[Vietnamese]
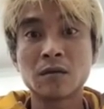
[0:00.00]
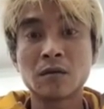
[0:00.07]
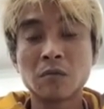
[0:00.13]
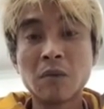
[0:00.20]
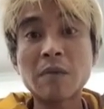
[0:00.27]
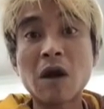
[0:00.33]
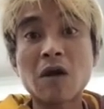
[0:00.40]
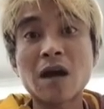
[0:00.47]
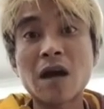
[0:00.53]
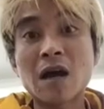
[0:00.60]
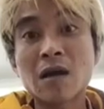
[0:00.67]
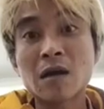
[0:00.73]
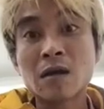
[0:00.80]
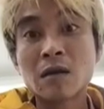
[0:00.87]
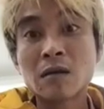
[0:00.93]
mình bảo
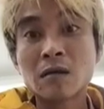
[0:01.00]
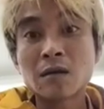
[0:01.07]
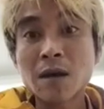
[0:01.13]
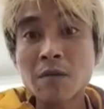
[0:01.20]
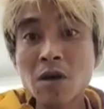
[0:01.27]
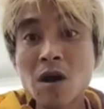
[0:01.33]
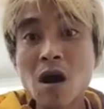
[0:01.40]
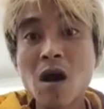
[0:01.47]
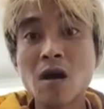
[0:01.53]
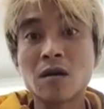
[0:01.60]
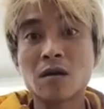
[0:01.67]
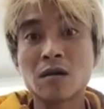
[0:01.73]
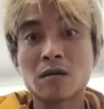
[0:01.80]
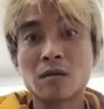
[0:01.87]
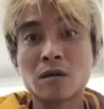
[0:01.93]
là thắp
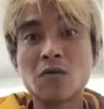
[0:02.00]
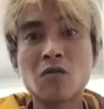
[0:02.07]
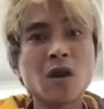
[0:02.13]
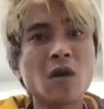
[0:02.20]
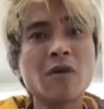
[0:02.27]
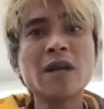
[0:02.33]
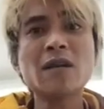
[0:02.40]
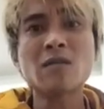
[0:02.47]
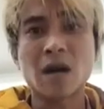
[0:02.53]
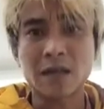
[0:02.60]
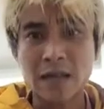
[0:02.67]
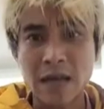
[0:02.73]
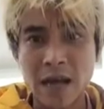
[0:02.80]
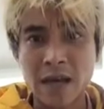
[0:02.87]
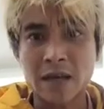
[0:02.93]
hương đừng có đóng hết cửa
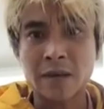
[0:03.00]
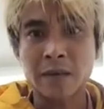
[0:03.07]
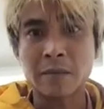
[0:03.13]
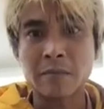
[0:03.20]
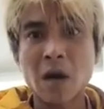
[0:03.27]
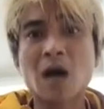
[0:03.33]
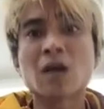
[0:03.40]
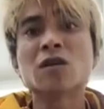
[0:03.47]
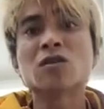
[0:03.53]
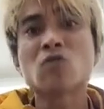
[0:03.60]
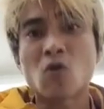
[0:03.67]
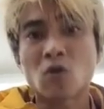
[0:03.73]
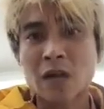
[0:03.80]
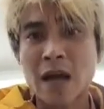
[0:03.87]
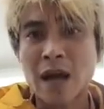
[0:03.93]
như này mở cửa
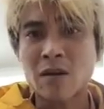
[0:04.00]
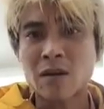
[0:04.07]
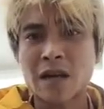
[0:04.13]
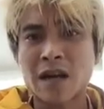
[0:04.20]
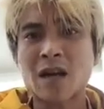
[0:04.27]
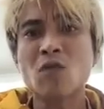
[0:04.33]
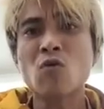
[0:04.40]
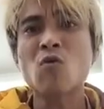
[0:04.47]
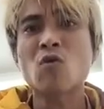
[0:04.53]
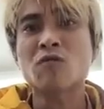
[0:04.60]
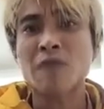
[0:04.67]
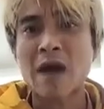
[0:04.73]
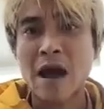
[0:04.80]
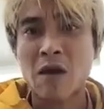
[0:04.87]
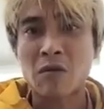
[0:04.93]
sổ ra để các cụ
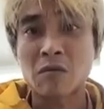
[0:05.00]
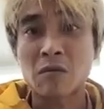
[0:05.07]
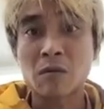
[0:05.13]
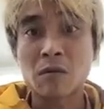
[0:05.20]
còn vào